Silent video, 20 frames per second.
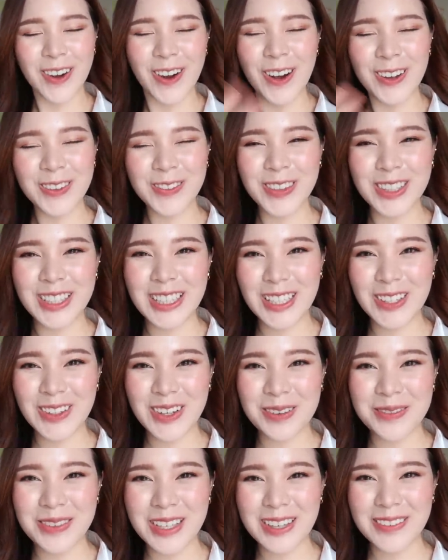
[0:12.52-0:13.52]
คนวันนี้อ
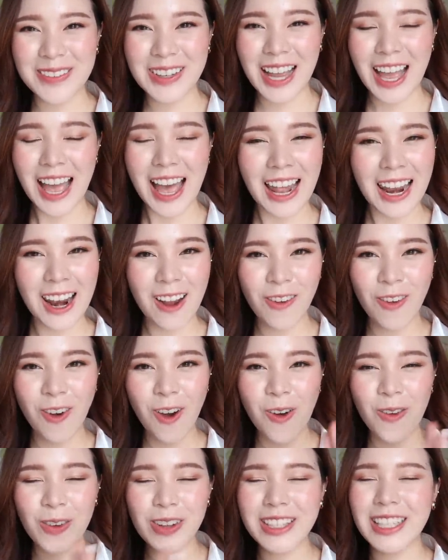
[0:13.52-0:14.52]
ยู่กับอีฟนะคะแล้ว
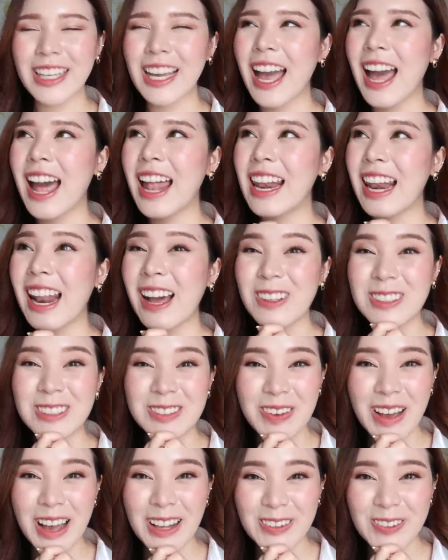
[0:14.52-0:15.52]
ก็วันนี้ค่ะเรา
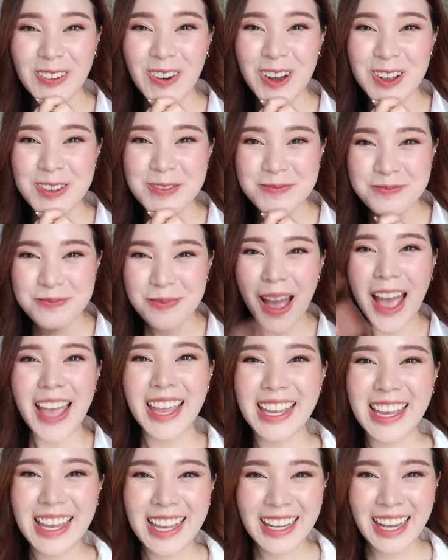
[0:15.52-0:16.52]
จะพาทุกคนไป
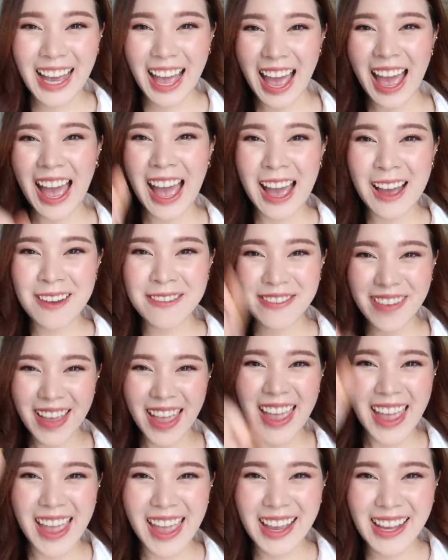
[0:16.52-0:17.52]
คา
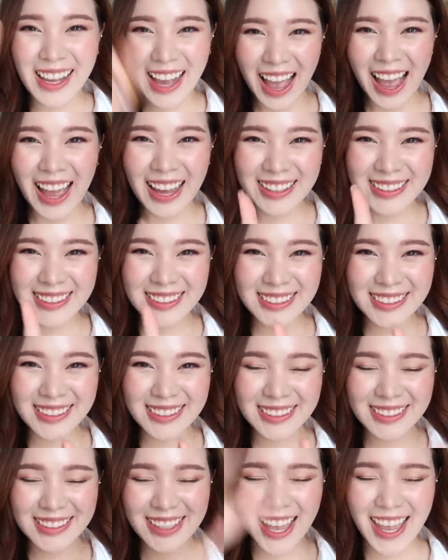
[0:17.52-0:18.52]
เฟ่กัน
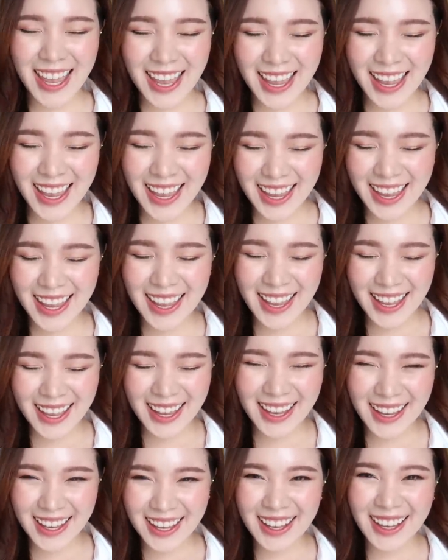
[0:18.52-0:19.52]
เย้
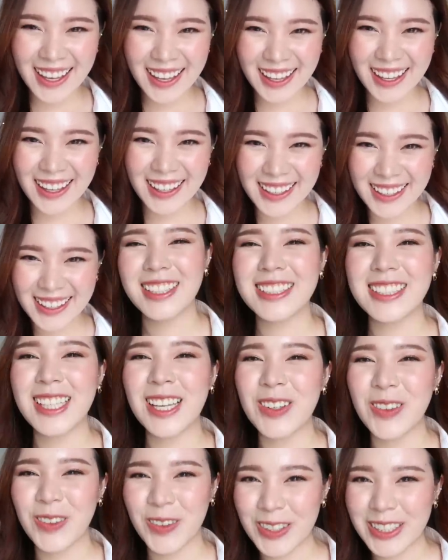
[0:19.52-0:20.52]
ดีใจ
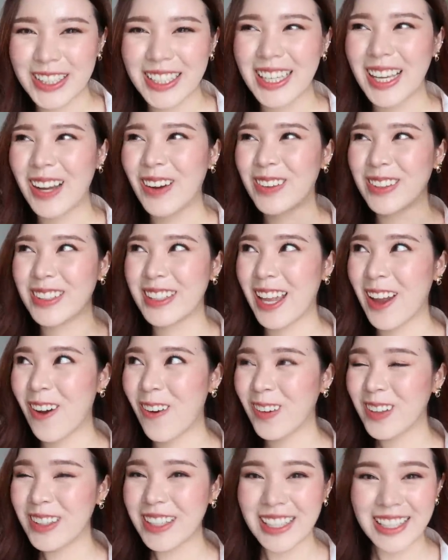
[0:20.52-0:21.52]
อยู่คนเดียวใน
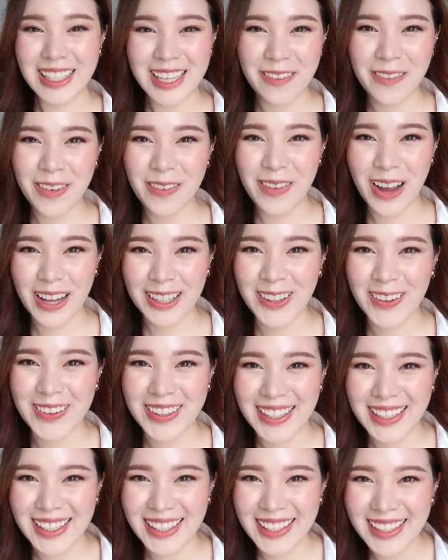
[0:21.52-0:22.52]
ห้องที่เงียบมากๆตอน
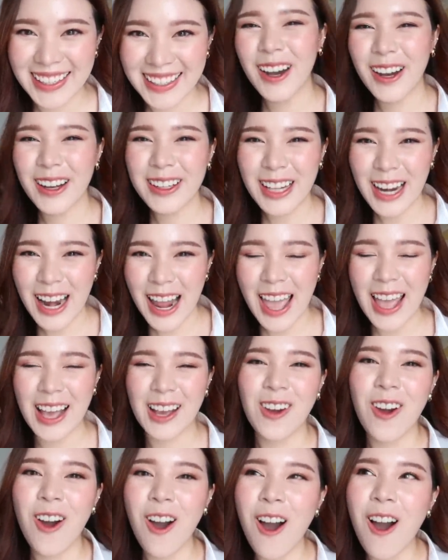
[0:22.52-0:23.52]
นี้เออนั่นแหละ
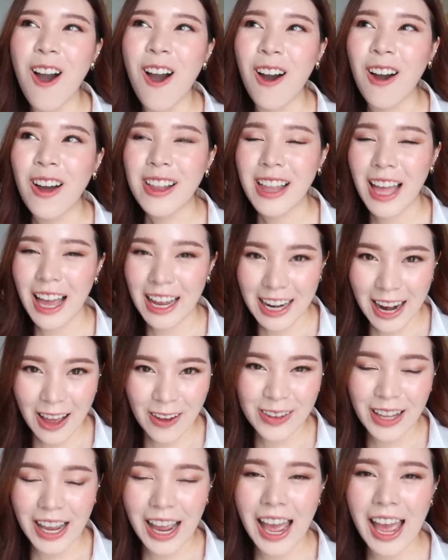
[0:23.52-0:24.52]
ก็ทาง
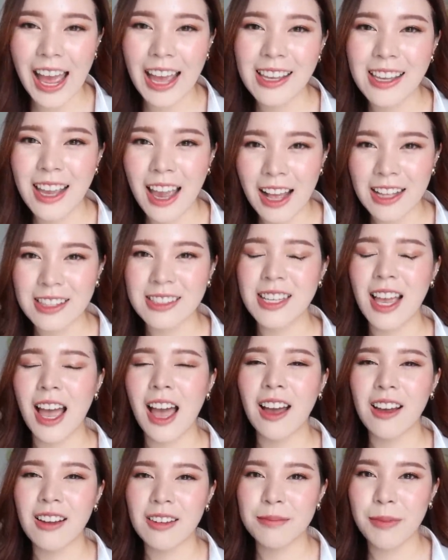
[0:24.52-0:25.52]
เรานะคะอยาก
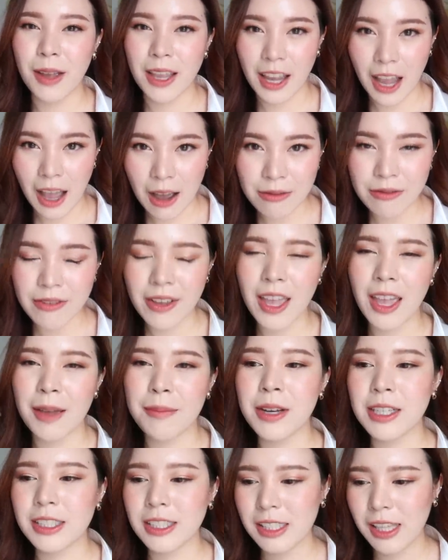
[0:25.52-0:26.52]
จะไปคาเฟ่
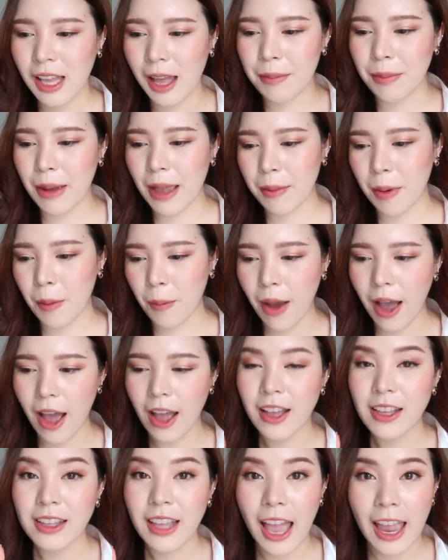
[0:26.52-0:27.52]
เพื่อที่จะไปแบบว่า
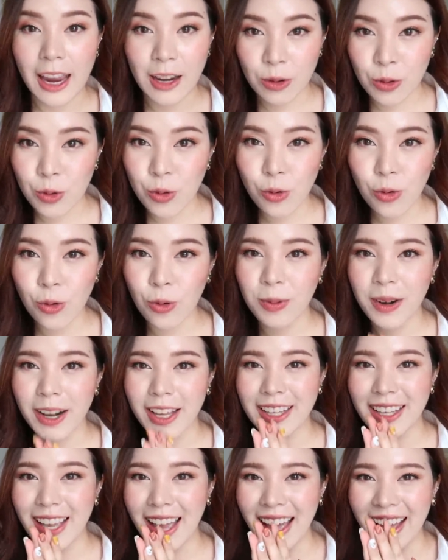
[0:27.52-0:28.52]
ถ่ายรูปอะ
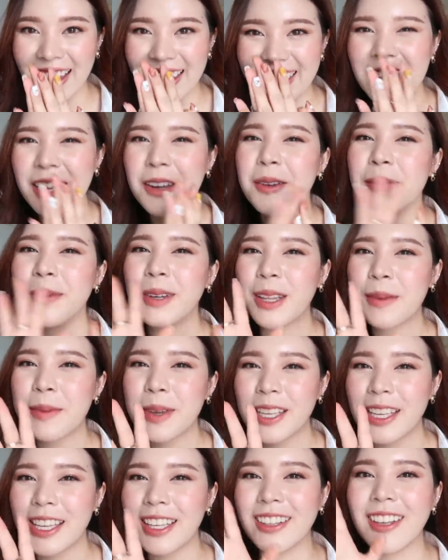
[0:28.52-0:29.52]
ไรเงี้ยไม่ได้
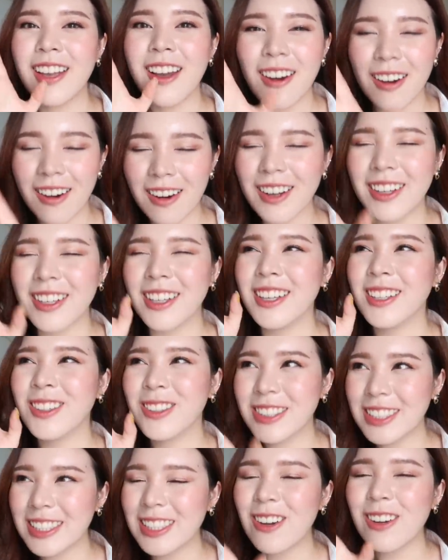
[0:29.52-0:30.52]
ไปกินเอ้ย
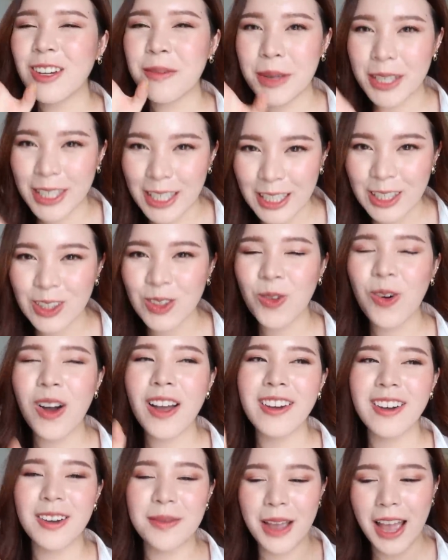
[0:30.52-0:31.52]
จริงๆก็คือไปกินด้วย
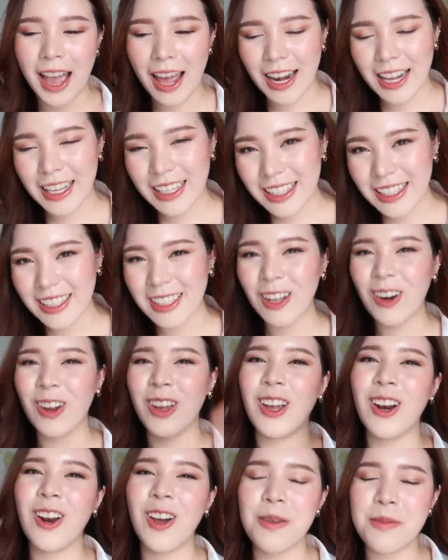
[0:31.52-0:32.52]
เออไปหาอะไรกินอ
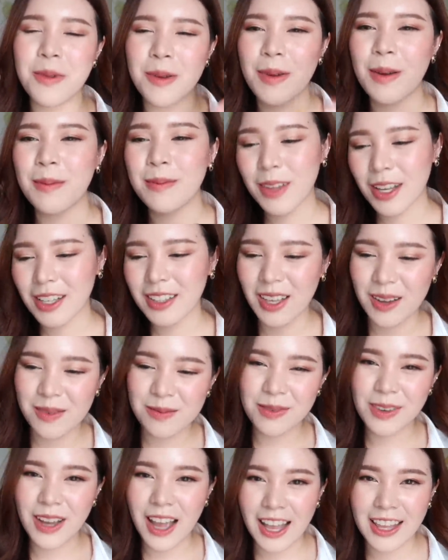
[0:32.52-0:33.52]
ร่อยๆไปแบบนั่ง
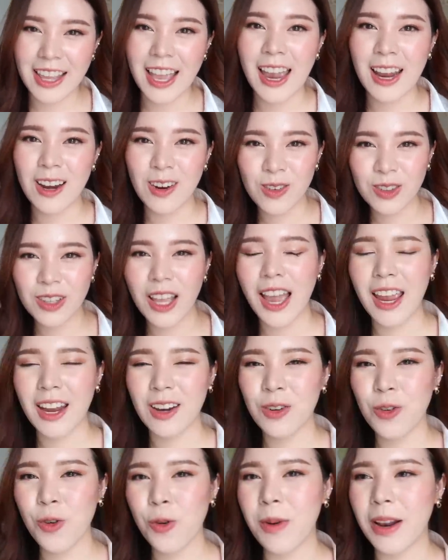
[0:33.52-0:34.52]
ทำงานถ่ายรูปถ่าย
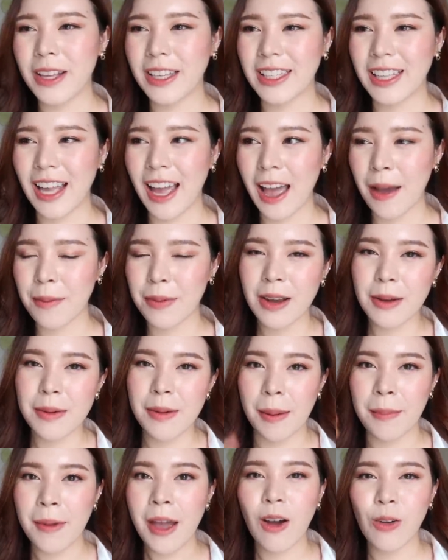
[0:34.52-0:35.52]
รูปอะไรอย่างงี้นะคะเพื่อ
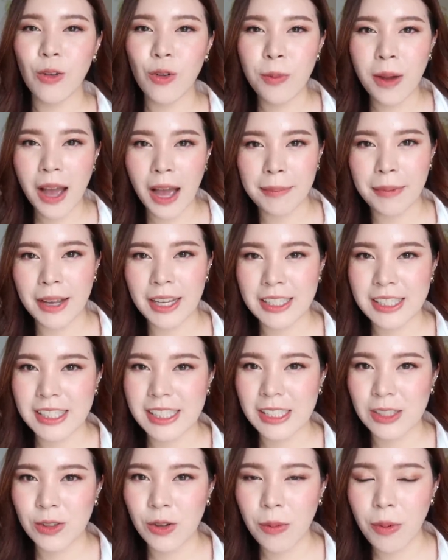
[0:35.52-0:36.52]
แบบเอารูปมาอัพไอ
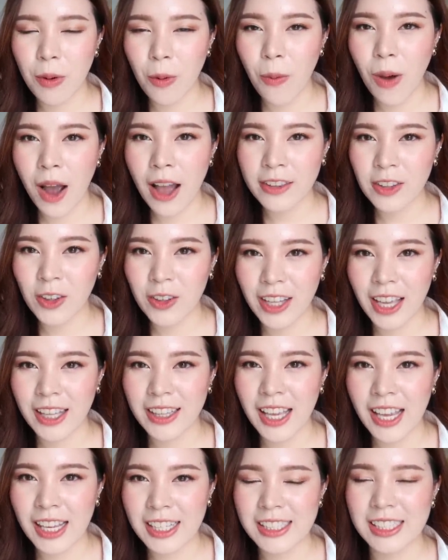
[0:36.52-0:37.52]
จีด้วยเพราะว่าตอนนี้
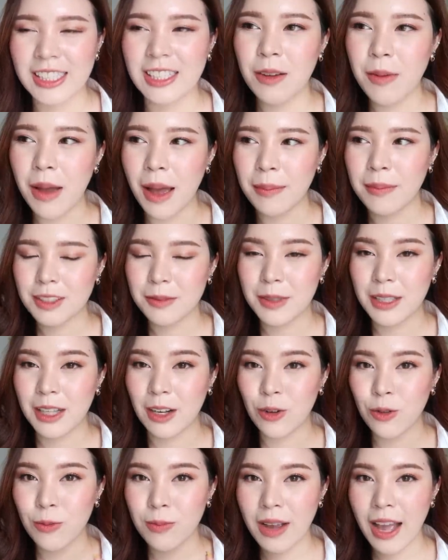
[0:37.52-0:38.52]
ในไอจีก็แบบจะมี
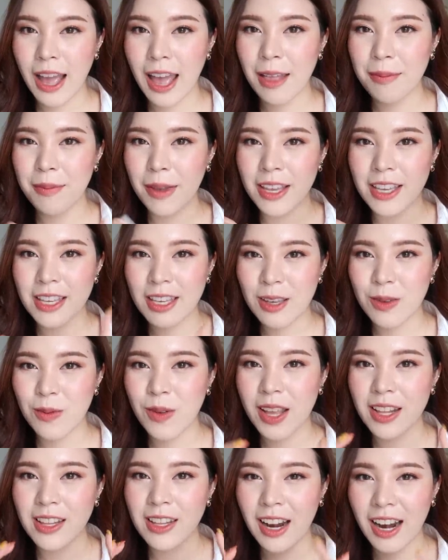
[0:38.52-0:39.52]
แต่รูปงานไปอี
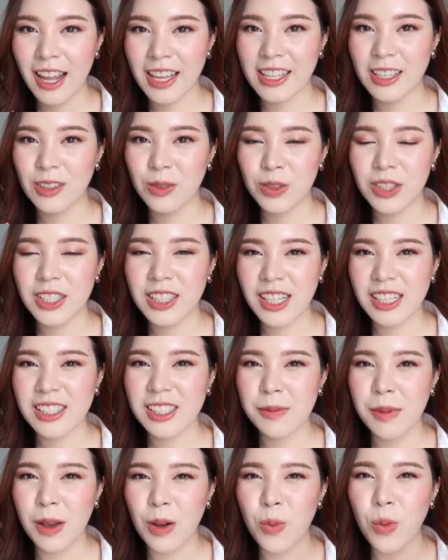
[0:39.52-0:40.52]
เวนต์อะไรอย่างงี้นู่นนี่นั่น
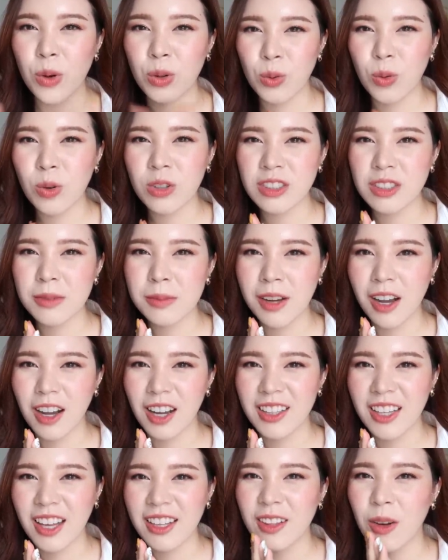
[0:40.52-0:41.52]
ใช่ไหมกลัวทุกคนจะเบื่อ
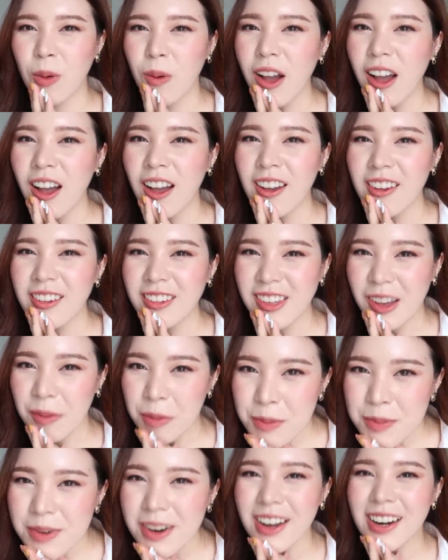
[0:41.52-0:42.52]
กันนะแต่ว่าอย่า
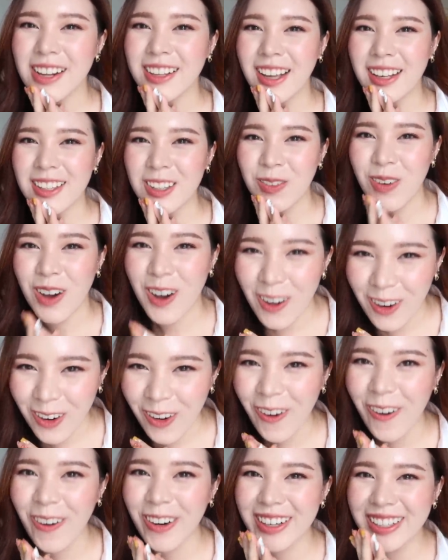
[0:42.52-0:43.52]
เพิ่งเบื่อเลยนะถือว่าขอ
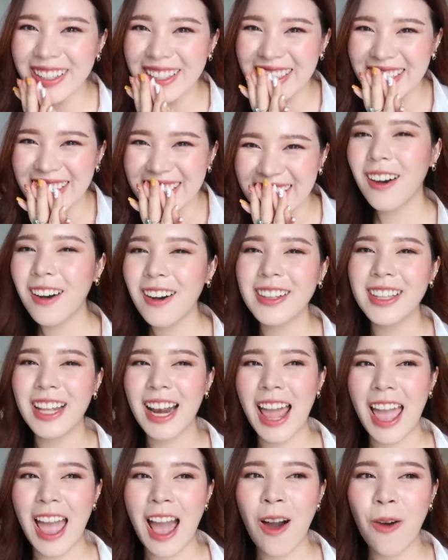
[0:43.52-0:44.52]
ร้อง เออ
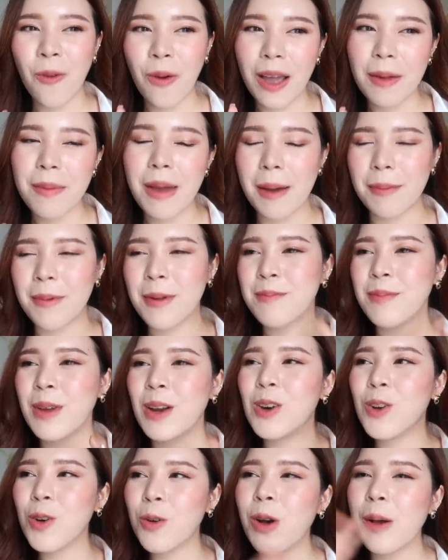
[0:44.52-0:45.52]
นั่นแหละเอาไว้แบบ
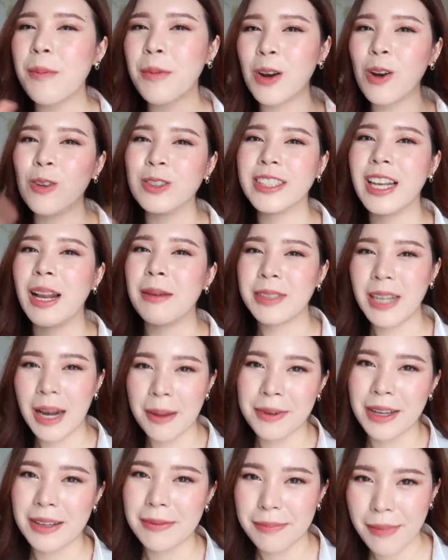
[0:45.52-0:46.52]
เป็นรูปไว้มาลงสลับส
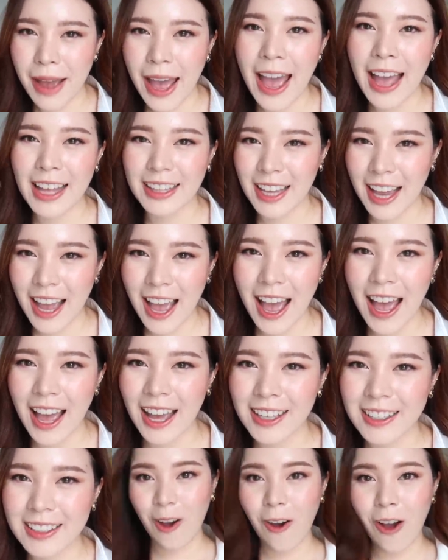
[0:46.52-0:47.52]
ลับกันบ้างนะคะ
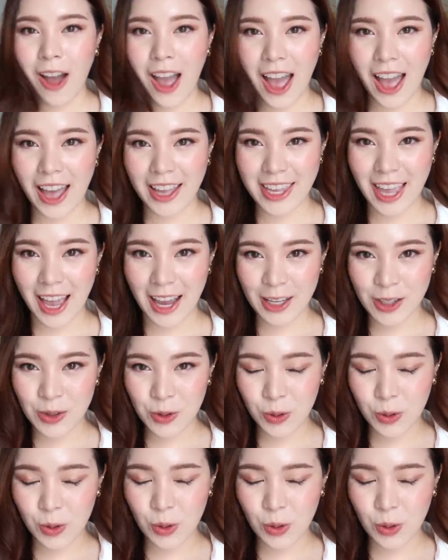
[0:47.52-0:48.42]
ก็อ่ะอยากให้ดู